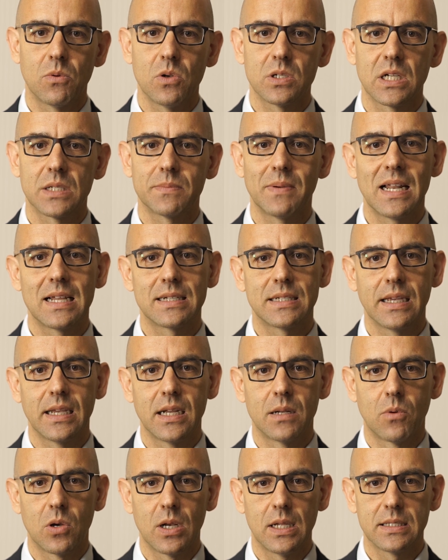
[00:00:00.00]
bolsas van a
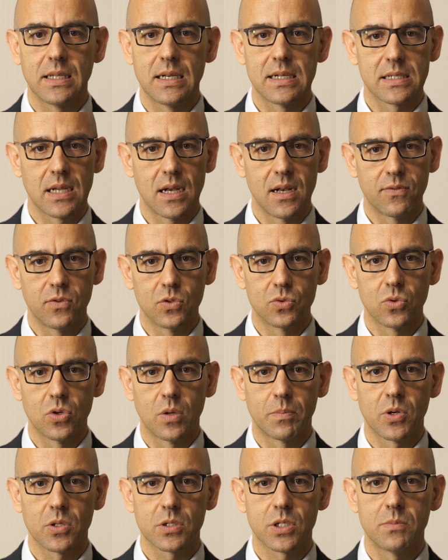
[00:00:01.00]
seguir volátiles en el
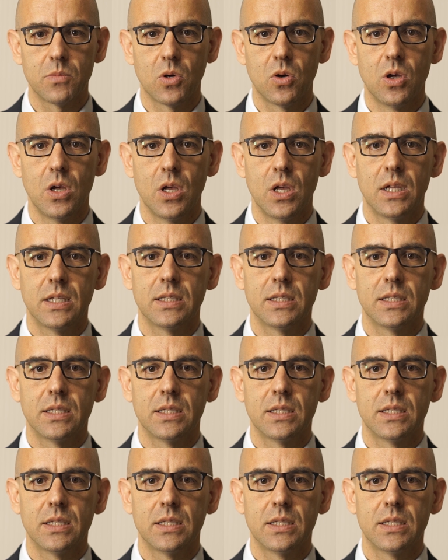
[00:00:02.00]
futuro próximo,